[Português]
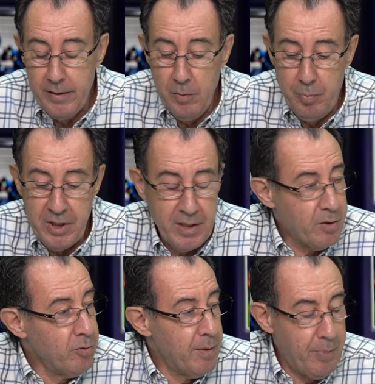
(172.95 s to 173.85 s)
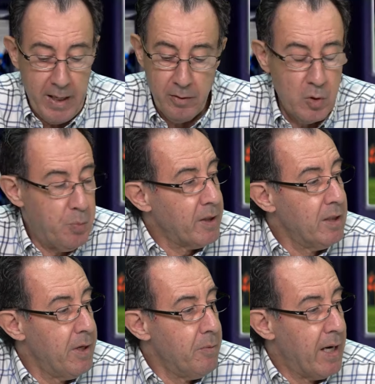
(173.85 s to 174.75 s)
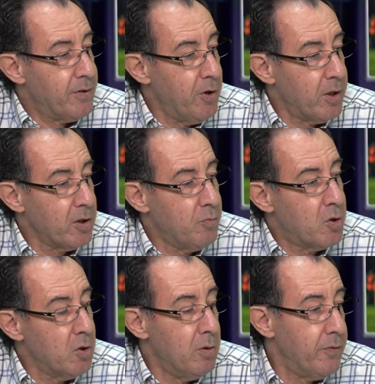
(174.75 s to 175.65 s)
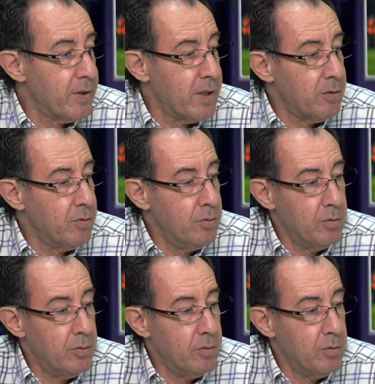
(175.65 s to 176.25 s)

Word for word: Depois, na segunda parte, o Sporting veio mais forte, começou a fazer o,